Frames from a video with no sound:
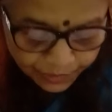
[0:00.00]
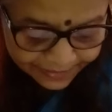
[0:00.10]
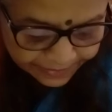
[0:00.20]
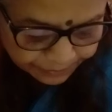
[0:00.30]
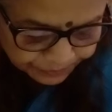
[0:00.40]

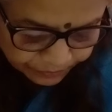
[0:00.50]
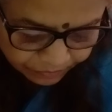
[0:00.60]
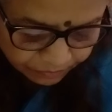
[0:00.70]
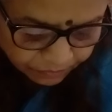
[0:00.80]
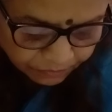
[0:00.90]
বললেন
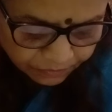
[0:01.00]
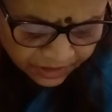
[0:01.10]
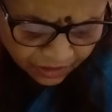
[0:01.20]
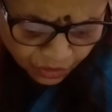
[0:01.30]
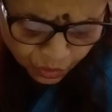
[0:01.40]

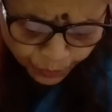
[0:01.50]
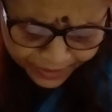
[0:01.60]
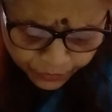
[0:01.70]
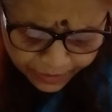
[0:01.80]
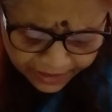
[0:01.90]

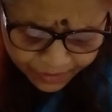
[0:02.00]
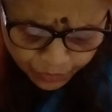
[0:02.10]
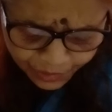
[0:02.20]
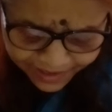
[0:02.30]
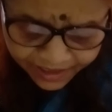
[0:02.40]
রোমারোলাকে
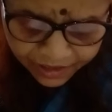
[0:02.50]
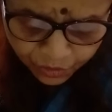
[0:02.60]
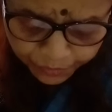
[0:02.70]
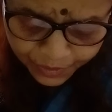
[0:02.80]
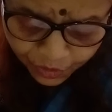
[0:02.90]
বলছেন
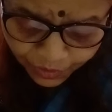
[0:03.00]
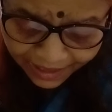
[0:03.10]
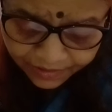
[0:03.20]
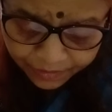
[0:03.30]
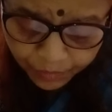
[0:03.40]

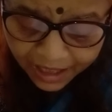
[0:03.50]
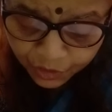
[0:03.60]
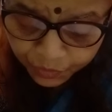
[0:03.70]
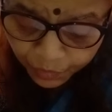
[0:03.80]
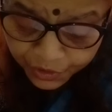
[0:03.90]
রবীন্দ্রনাথ
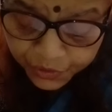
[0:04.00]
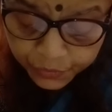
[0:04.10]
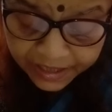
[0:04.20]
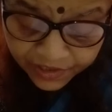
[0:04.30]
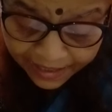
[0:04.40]

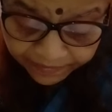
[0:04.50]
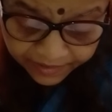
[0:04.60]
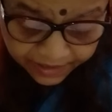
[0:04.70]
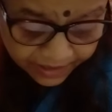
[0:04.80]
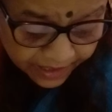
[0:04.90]
ভারতবর্ষকে
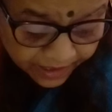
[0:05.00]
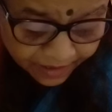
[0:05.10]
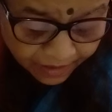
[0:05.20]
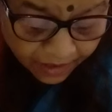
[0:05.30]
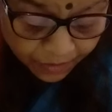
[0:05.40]
জানতে গেলে
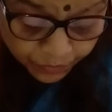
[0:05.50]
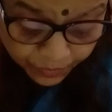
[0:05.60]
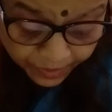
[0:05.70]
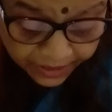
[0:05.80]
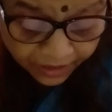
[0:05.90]

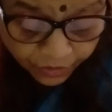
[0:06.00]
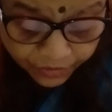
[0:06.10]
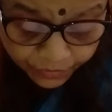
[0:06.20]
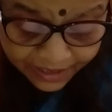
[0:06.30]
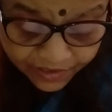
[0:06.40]

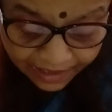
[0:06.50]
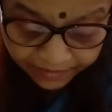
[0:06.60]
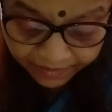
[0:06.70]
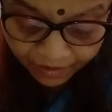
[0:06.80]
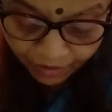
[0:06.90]
বিবেকানন্দকে
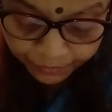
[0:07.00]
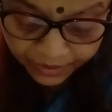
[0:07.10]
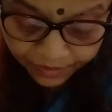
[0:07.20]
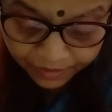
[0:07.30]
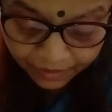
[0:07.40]
জানতে
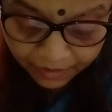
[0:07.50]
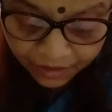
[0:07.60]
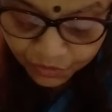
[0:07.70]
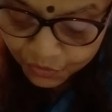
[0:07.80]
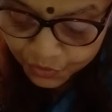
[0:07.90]
হবে
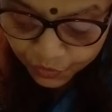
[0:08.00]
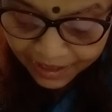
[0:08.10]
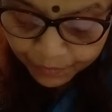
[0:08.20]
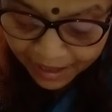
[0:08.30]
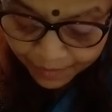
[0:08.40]

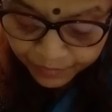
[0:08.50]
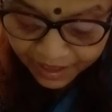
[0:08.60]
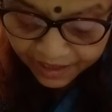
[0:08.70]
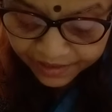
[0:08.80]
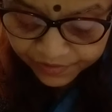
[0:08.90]
দুজনার
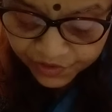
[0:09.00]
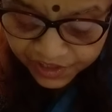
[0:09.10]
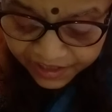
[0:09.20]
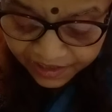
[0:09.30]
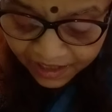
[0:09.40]
ভাবনা
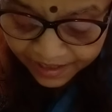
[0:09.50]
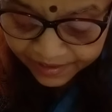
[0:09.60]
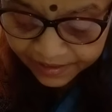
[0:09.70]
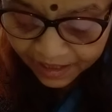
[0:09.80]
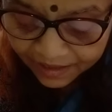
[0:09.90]

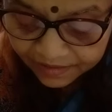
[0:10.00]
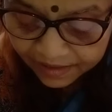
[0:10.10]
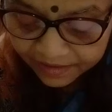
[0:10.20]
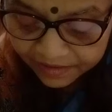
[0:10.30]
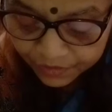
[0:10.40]
শিক্ষায়
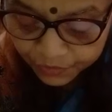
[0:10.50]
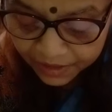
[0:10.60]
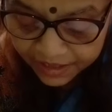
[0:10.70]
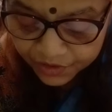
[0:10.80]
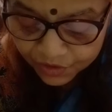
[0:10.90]

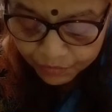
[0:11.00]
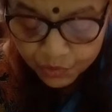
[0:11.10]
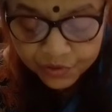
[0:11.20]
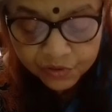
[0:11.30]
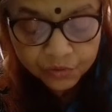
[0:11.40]
আধ্যাত্মিকতায়
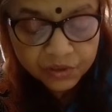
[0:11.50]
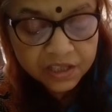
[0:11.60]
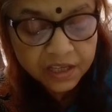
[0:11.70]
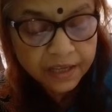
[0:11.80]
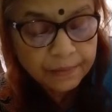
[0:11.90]
সমস্ত
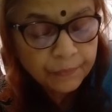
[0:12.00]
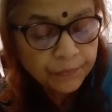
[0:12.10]
দিকে